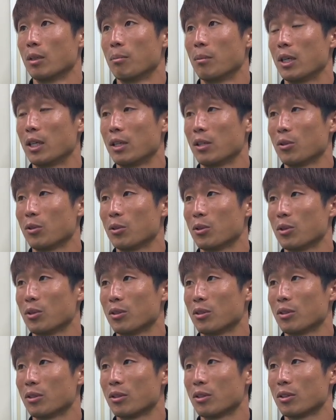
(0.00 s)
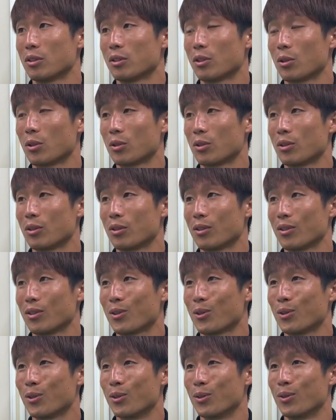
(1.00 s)
周りの、そういう、
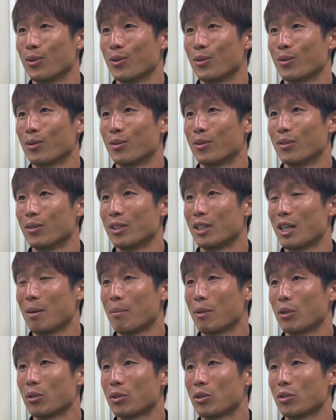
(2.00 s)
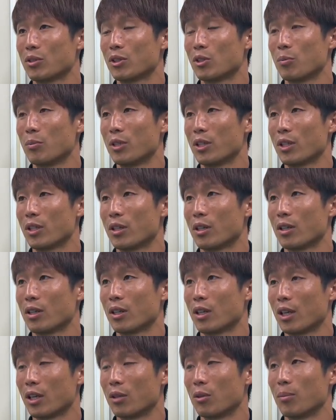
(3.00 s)
今日の2点目の瞬時の PK
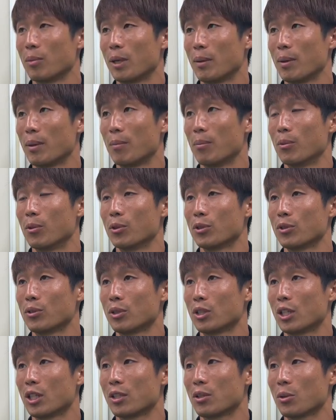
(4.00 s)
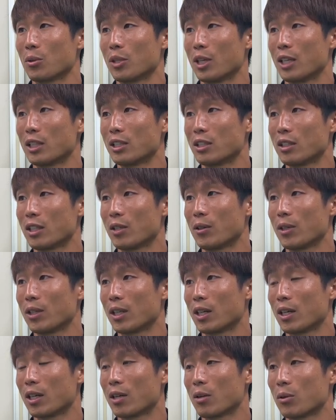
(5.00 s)
の場面も、瞬時があそこに走ってくれ
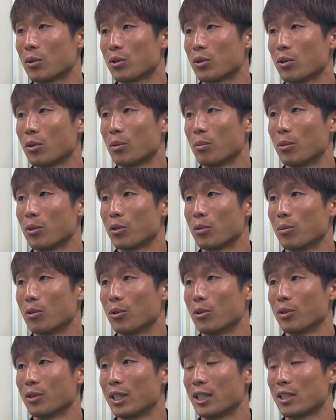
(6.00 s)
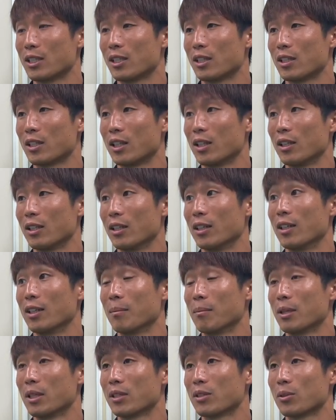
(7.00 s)
たからこそ僕も出せてたん
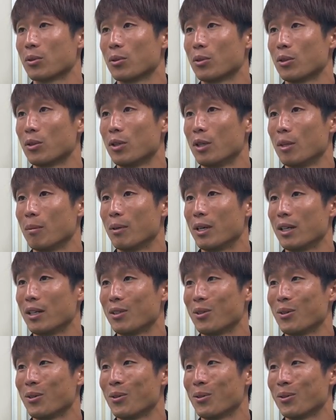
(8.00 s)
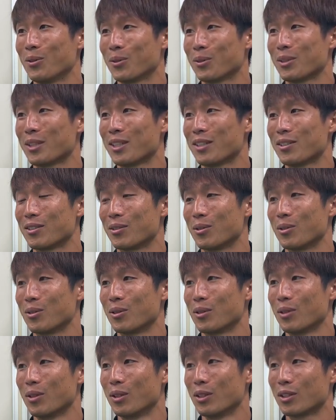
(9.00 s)
で、まあその周りの本当選手
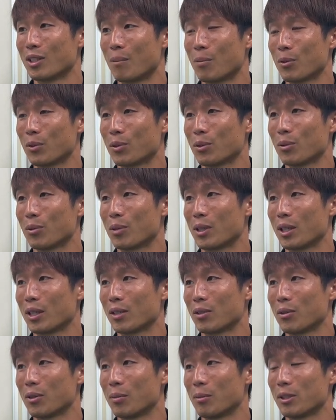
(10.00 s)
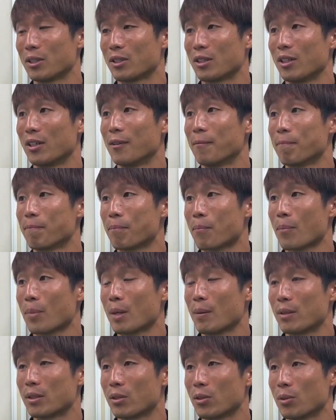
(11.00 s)
のサポートのおかげといいますか、
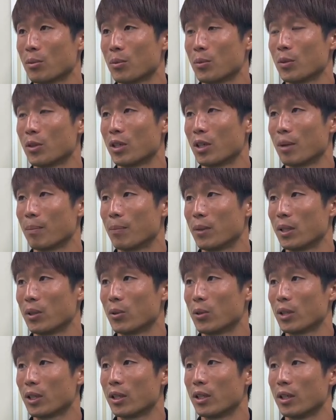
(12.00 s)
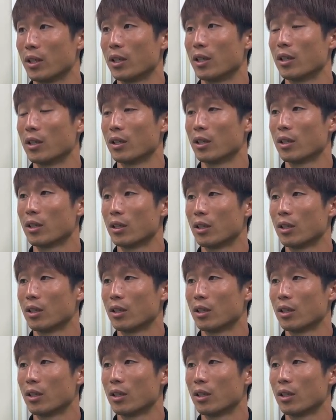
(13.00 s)
まあそういう部分がやっぱり大きいんで、